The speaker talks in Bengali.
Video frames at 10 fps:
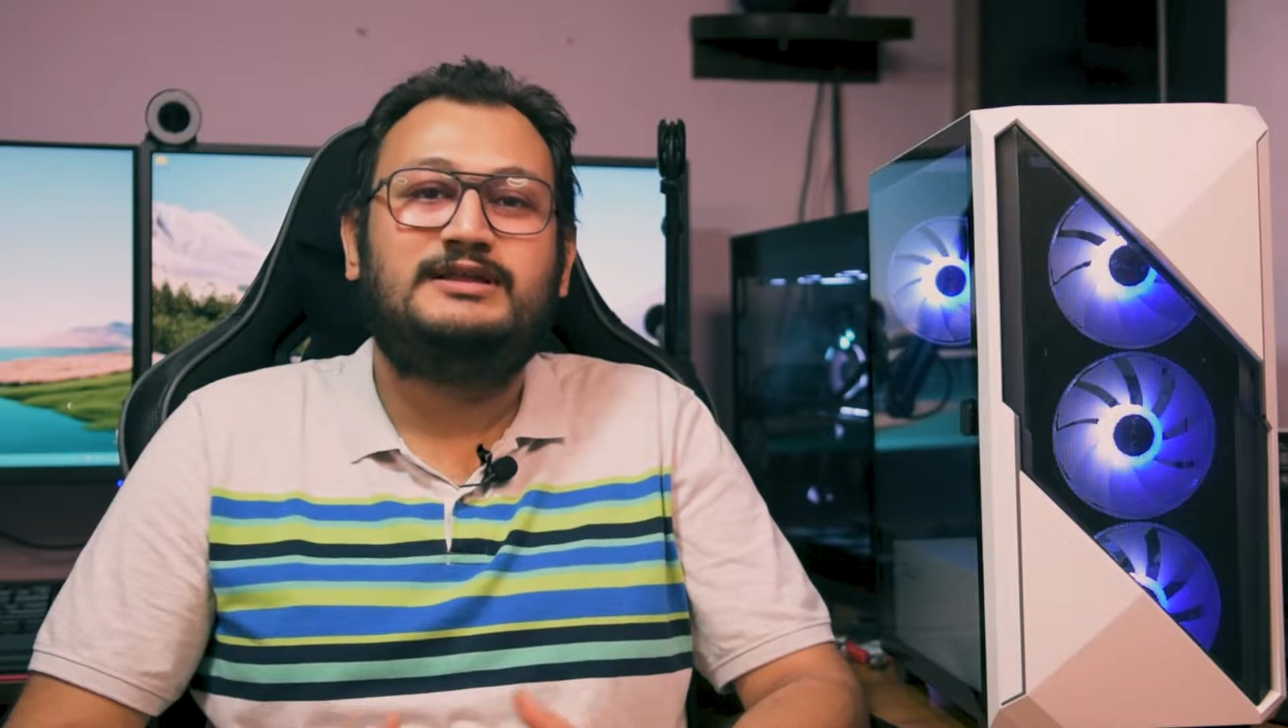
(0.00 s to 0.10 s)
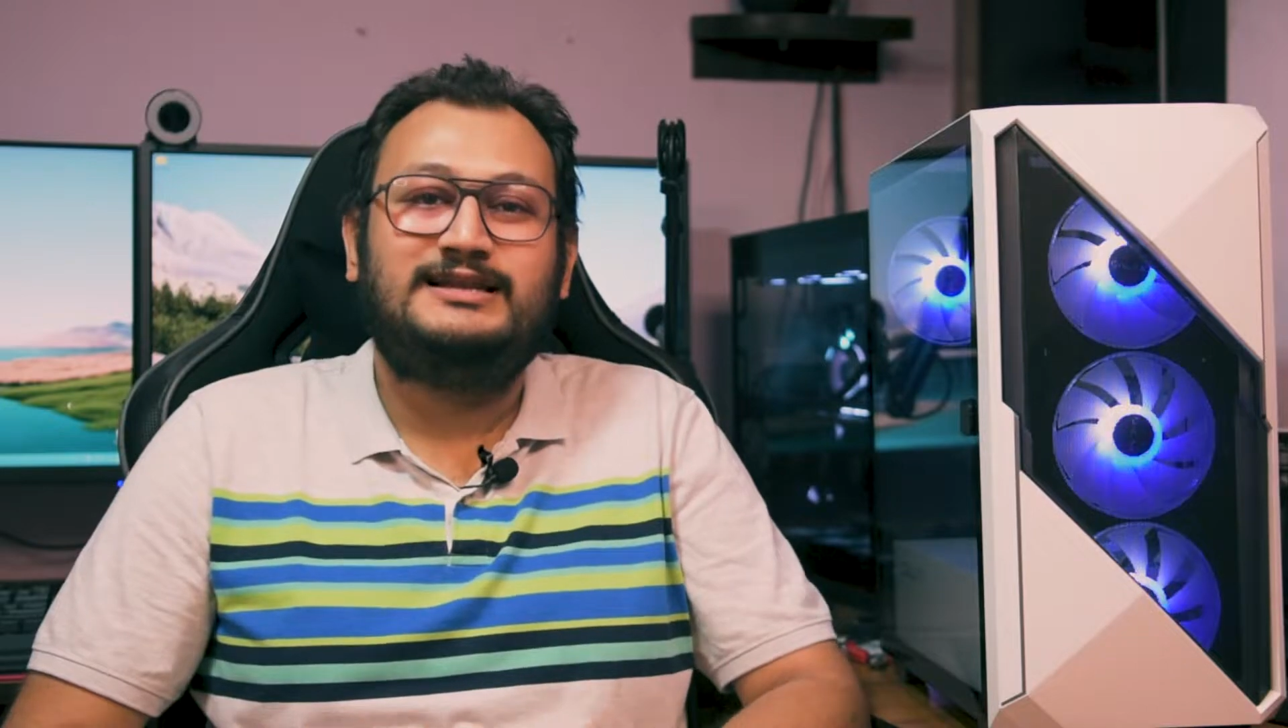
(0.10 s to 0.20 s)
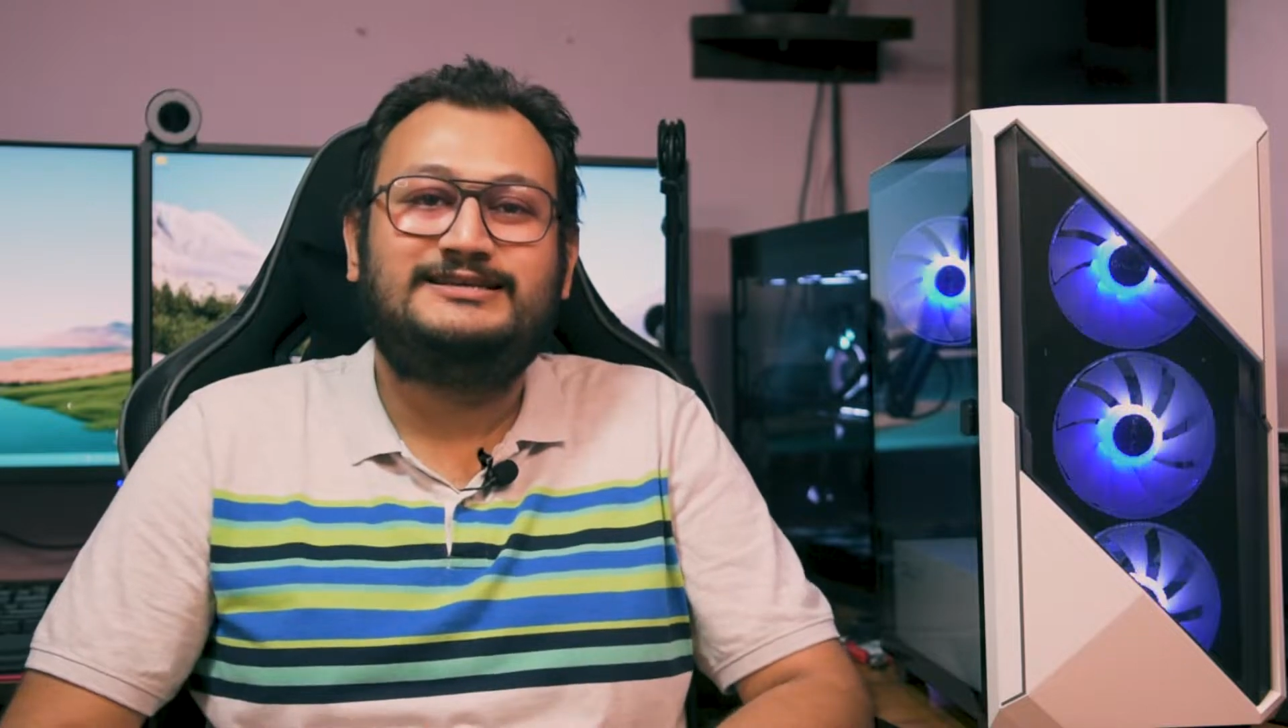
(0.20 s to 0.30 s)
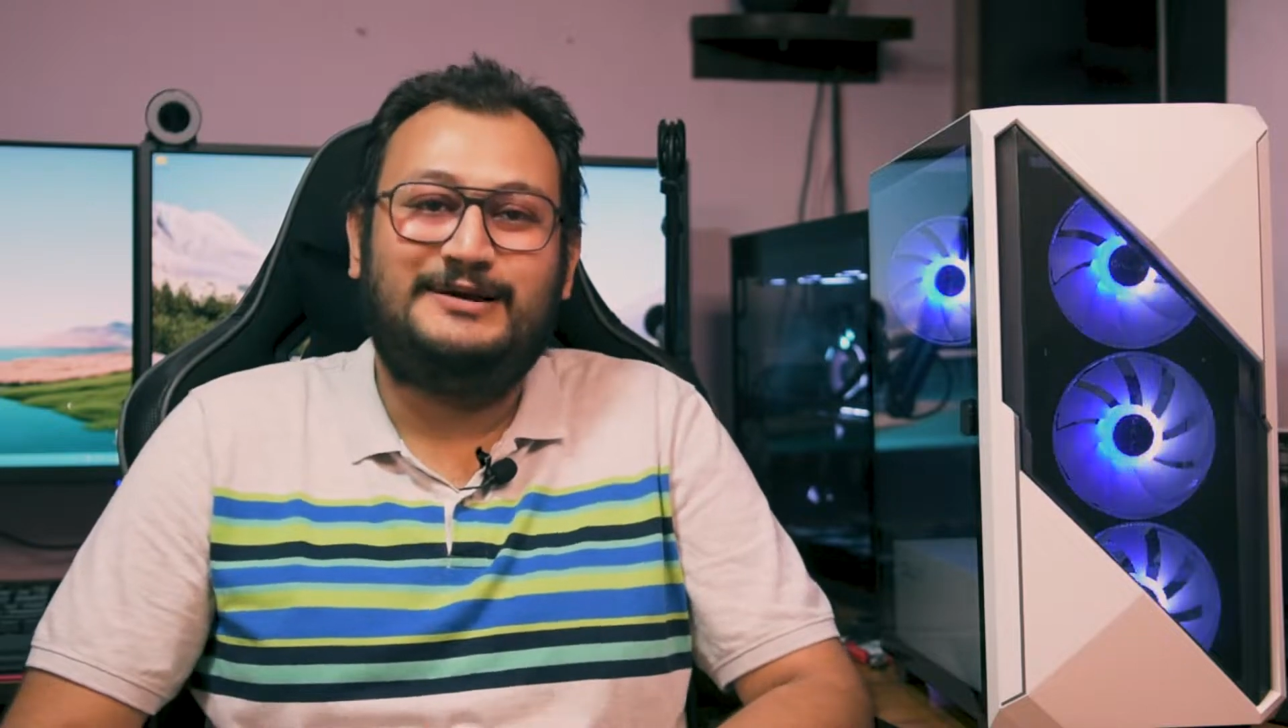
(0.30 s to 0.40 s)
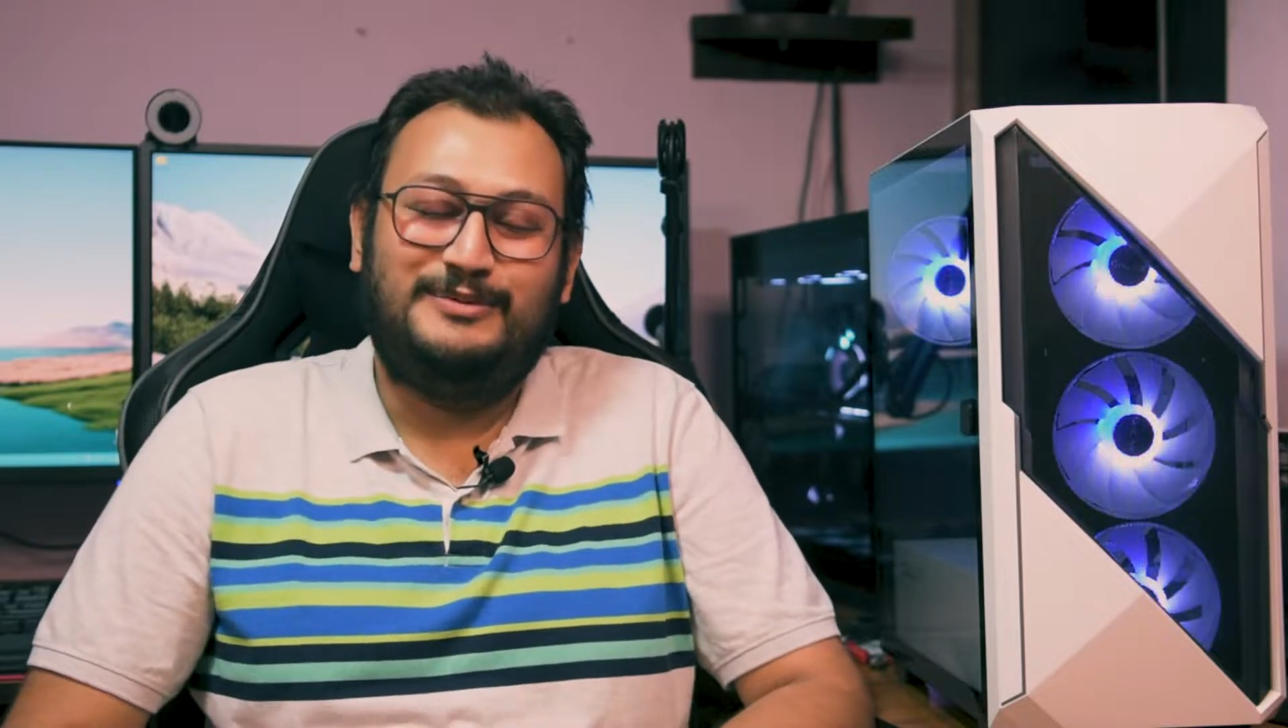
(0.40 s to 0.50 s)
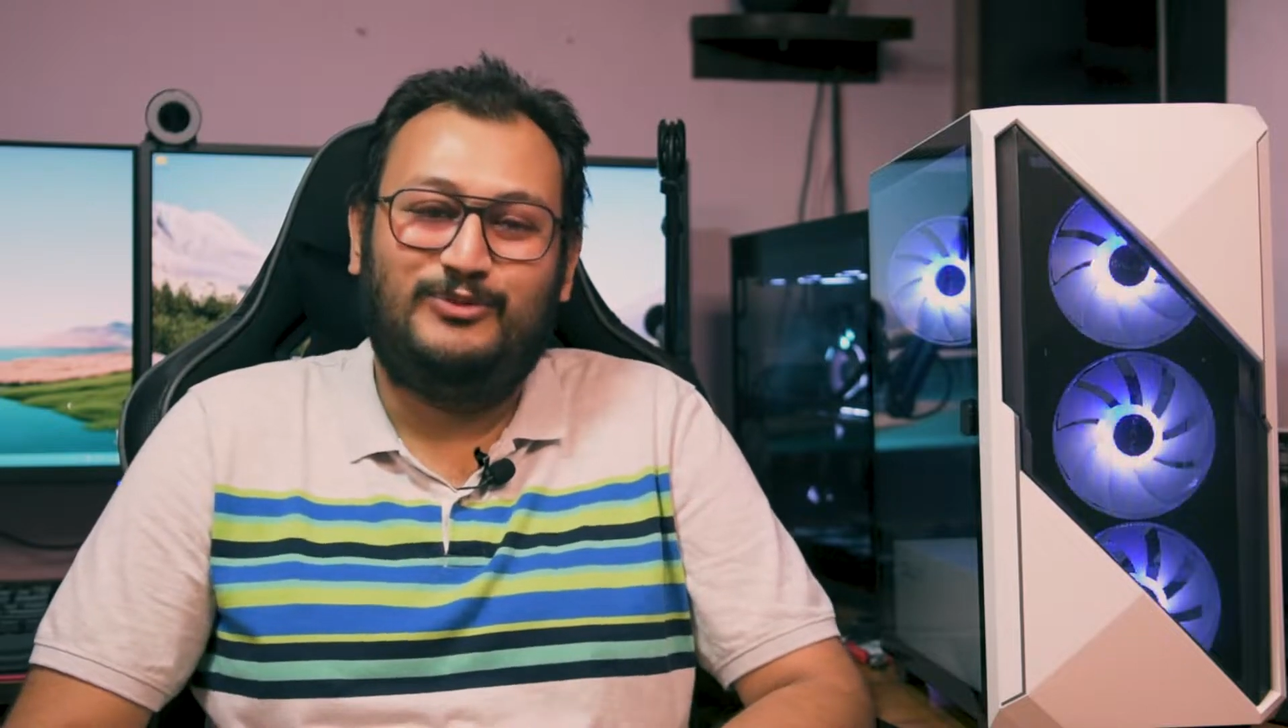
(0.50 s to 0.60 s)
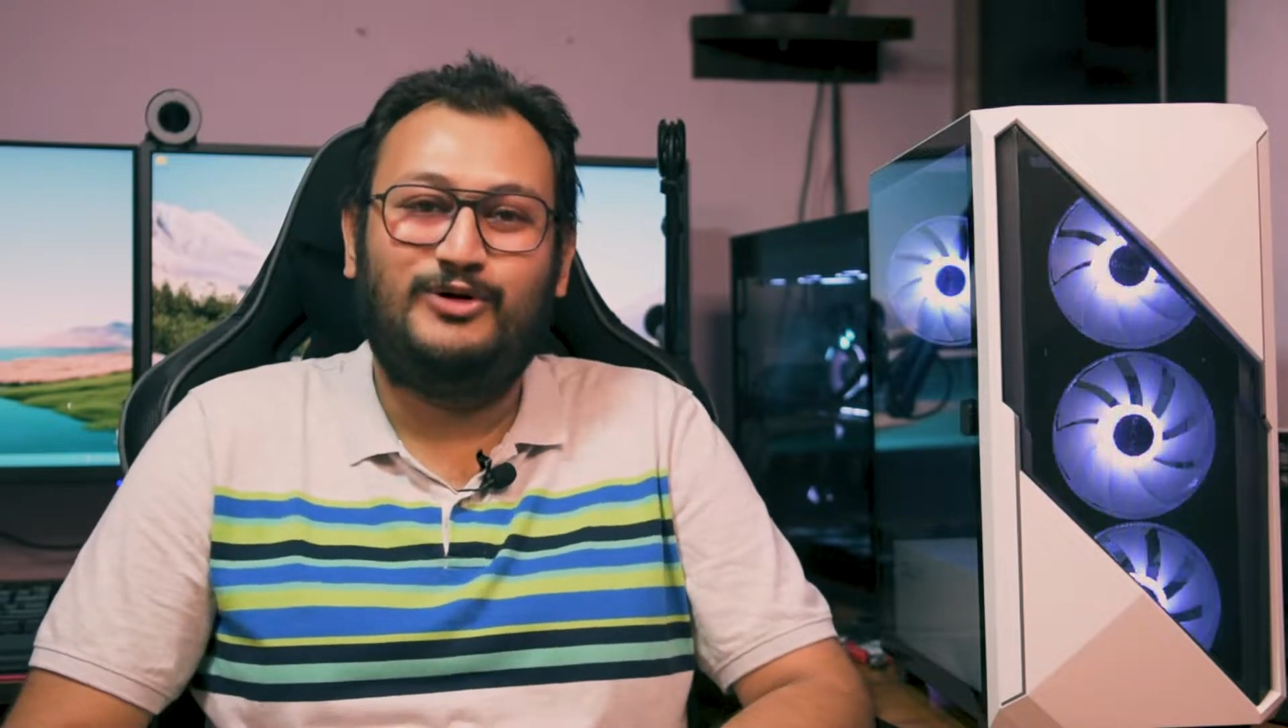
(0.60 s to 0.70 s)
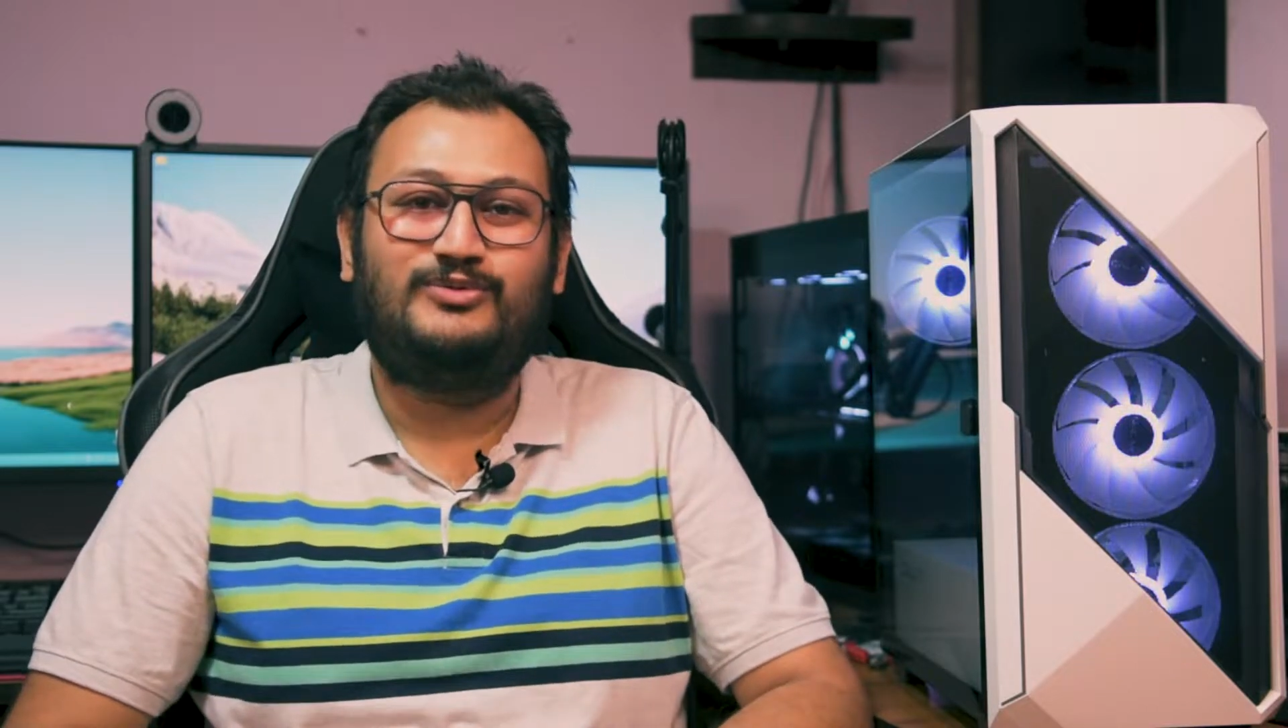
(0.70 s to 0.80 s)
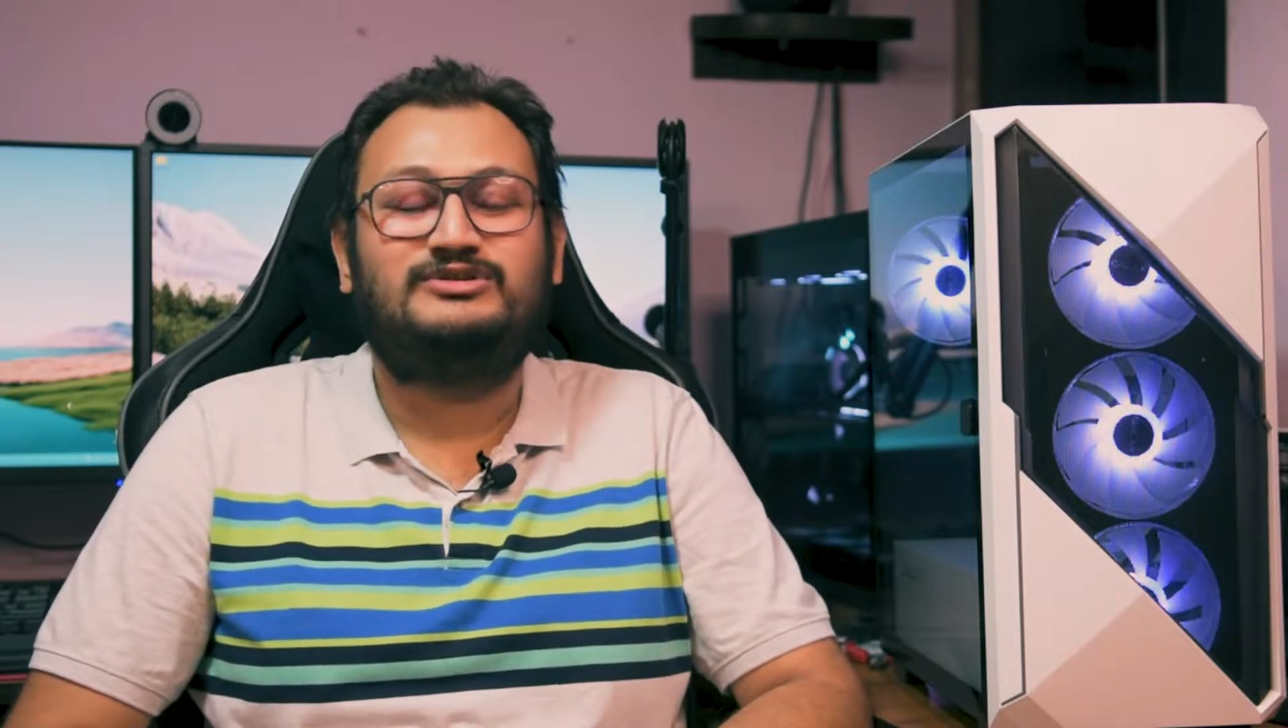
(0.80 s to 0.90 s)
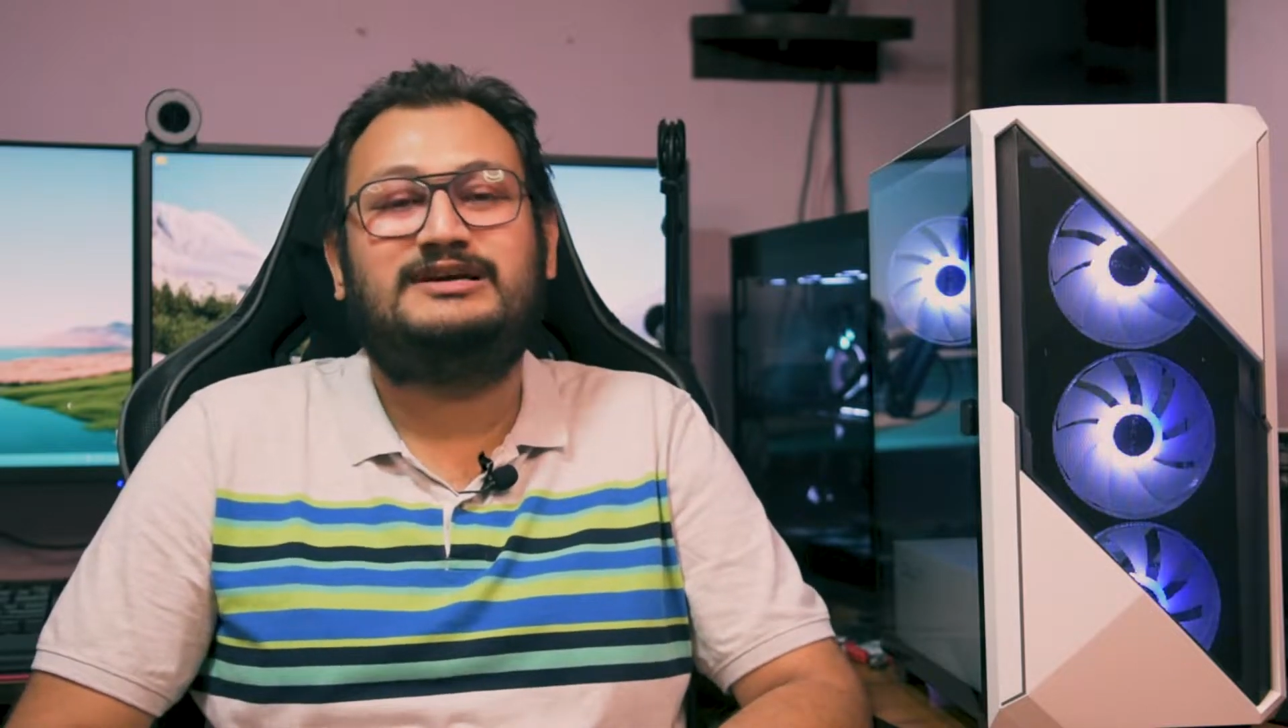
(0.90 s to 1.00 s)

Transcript: জিনিস আমি বলবো